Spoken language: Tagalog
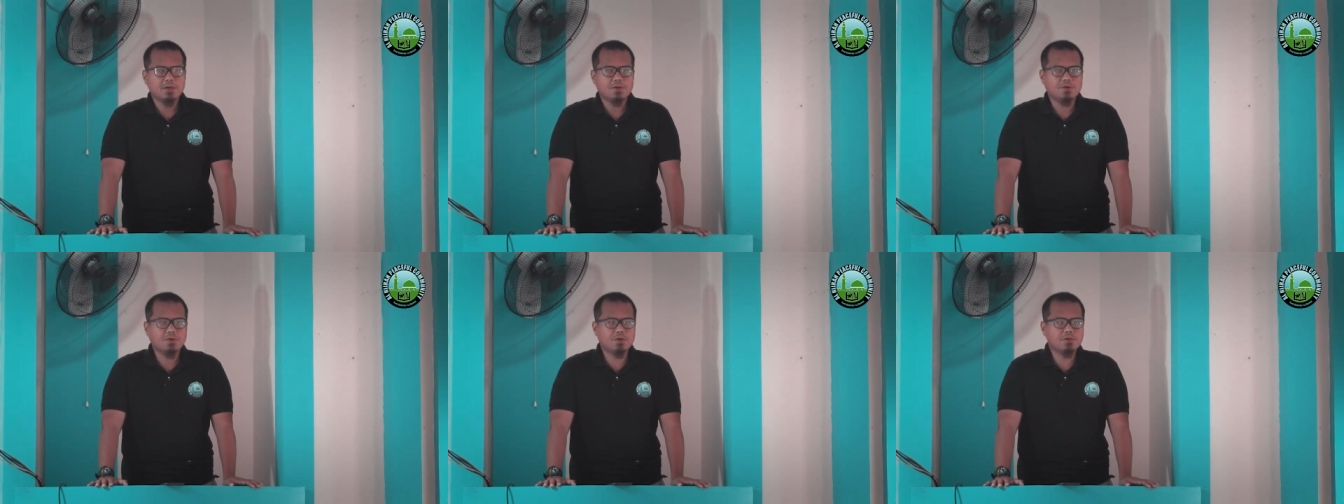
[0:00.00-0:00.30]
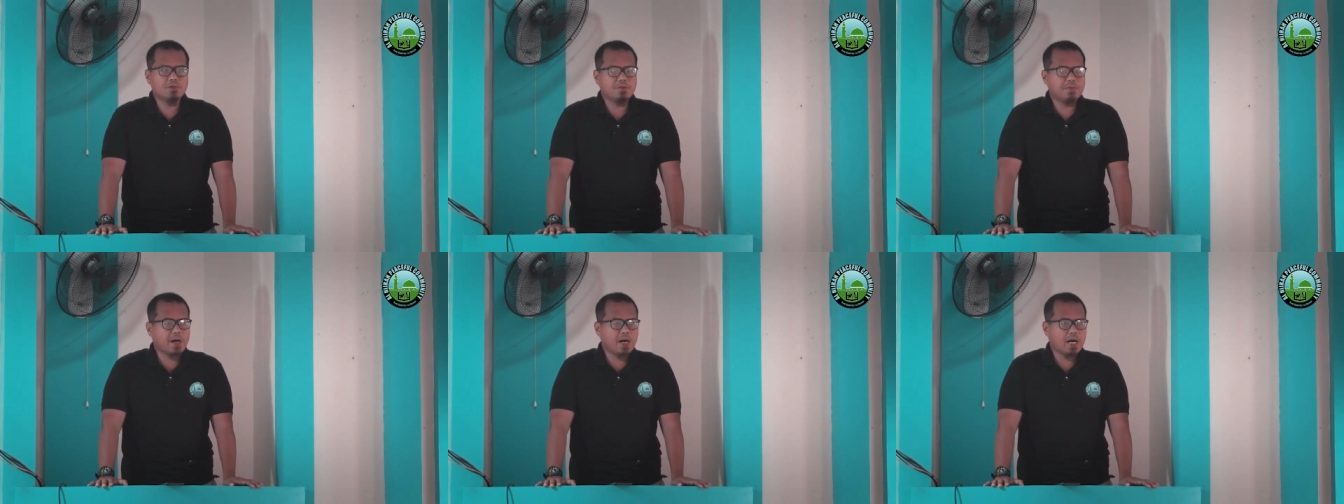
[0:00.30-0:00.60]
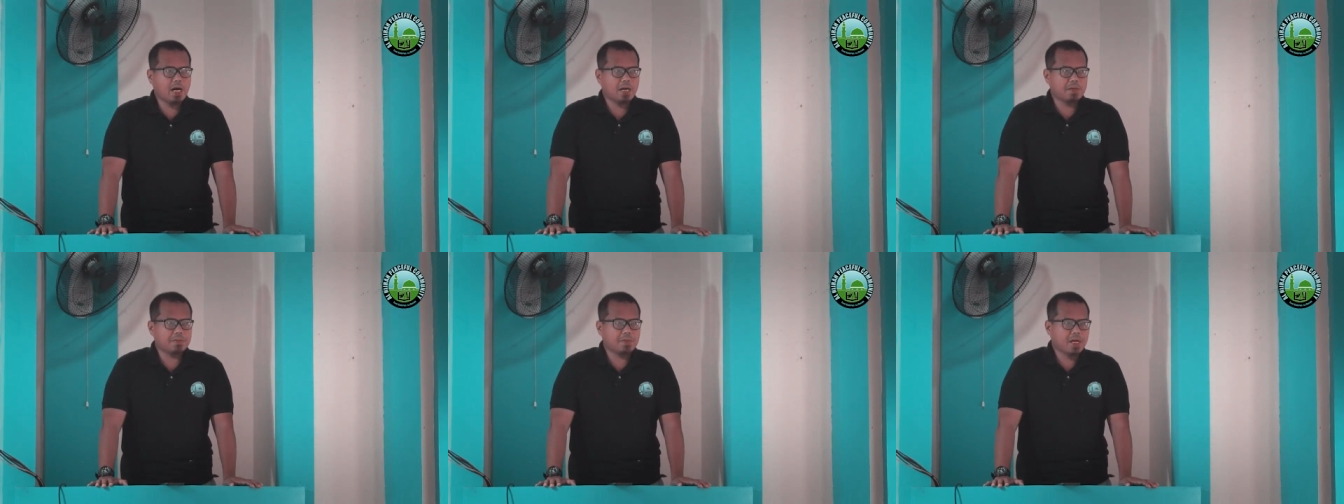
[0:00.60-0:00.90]
o ano
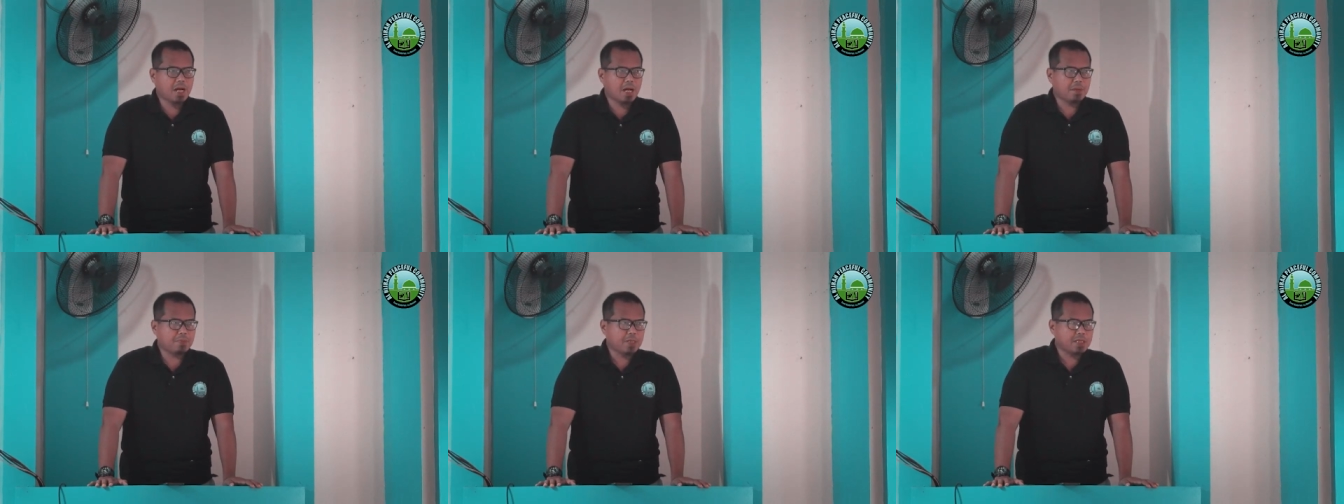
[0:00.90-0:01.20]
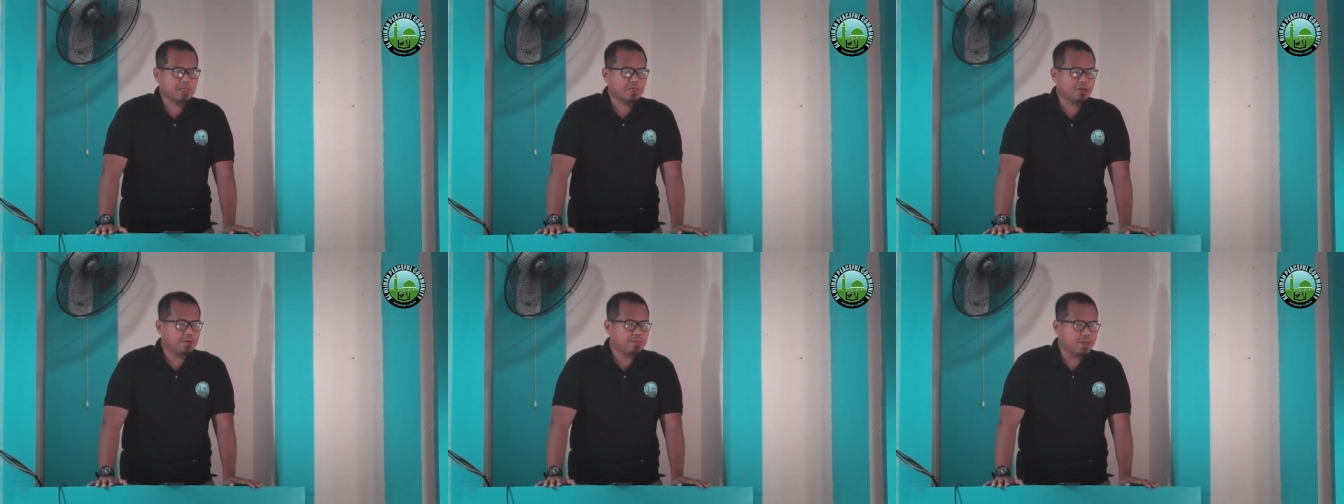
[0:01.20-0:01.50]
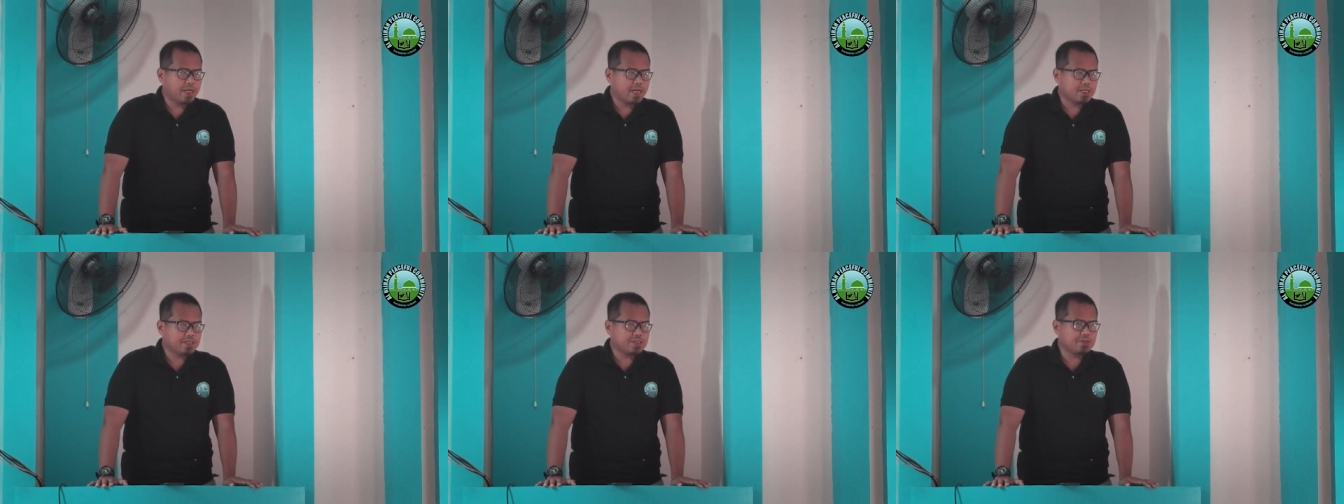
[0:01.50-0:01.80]
ba ang marapat na
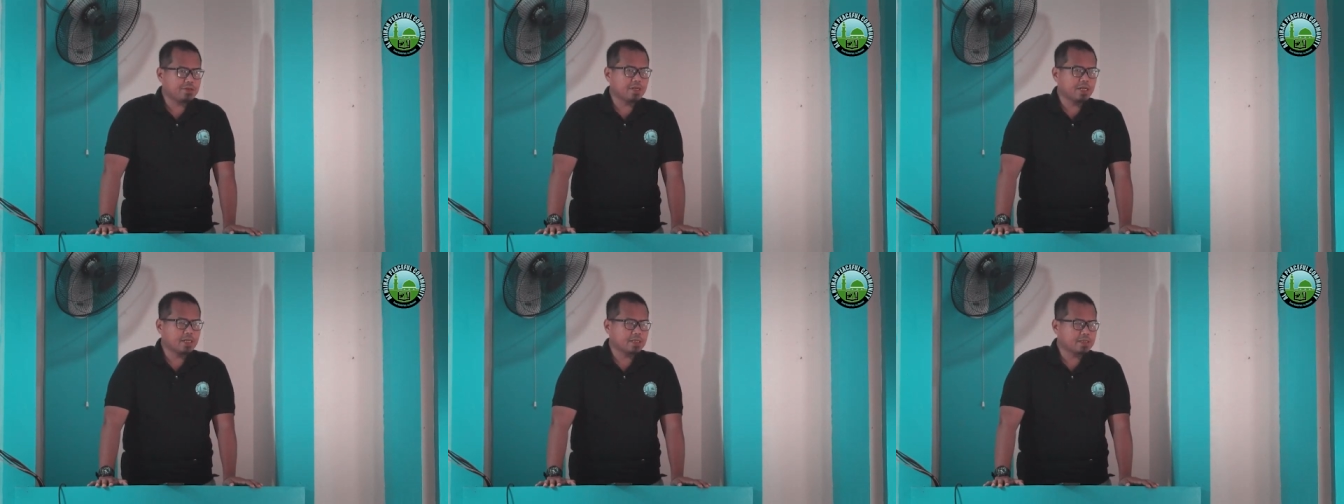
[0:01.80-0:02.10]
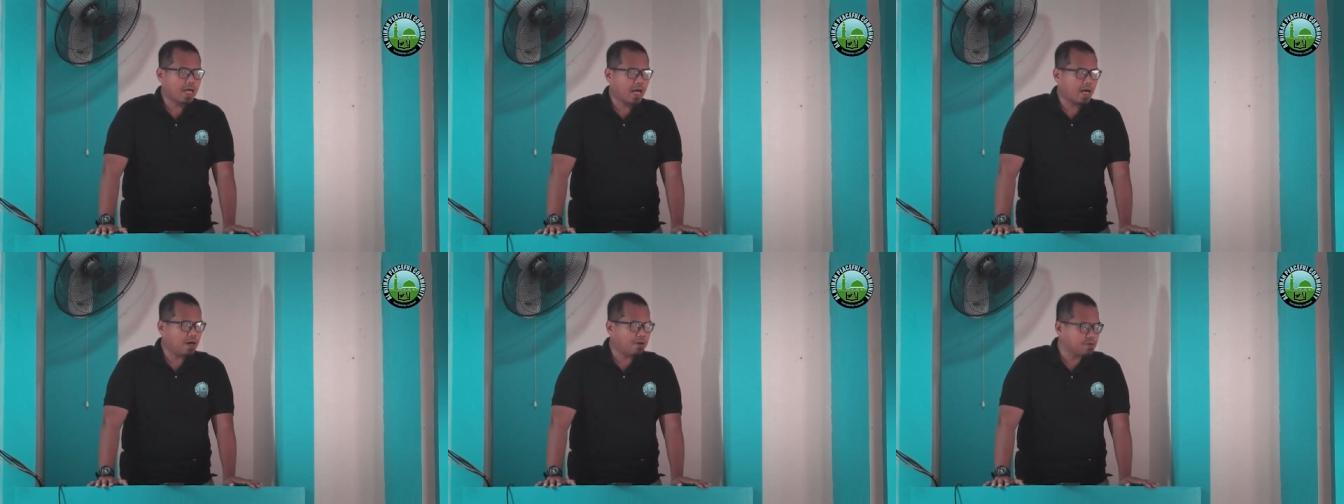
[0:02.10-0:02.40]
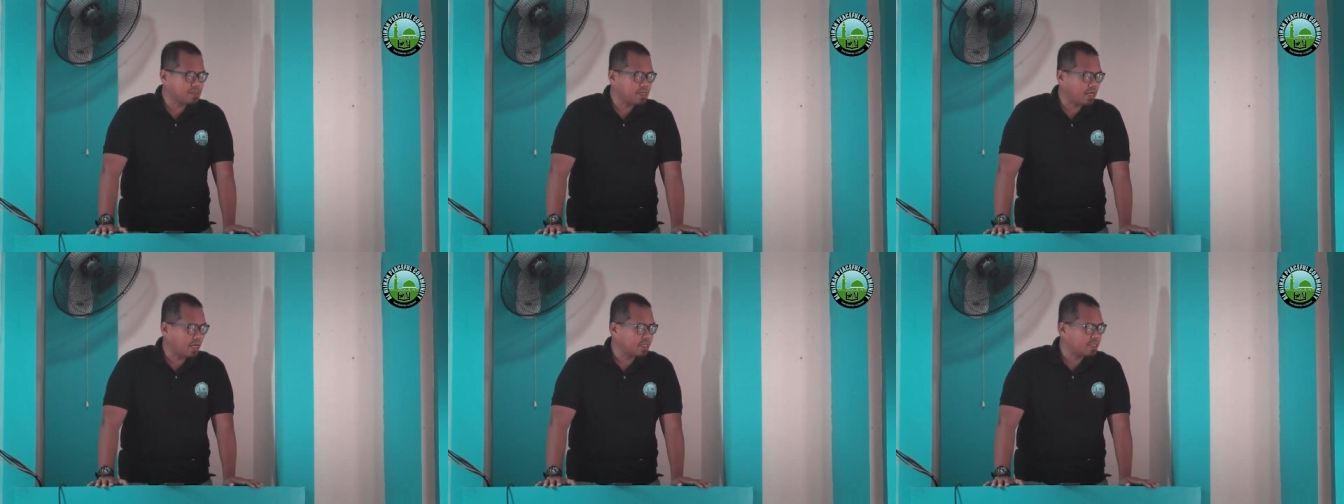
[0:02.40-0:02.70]
obligasyon ng tao sa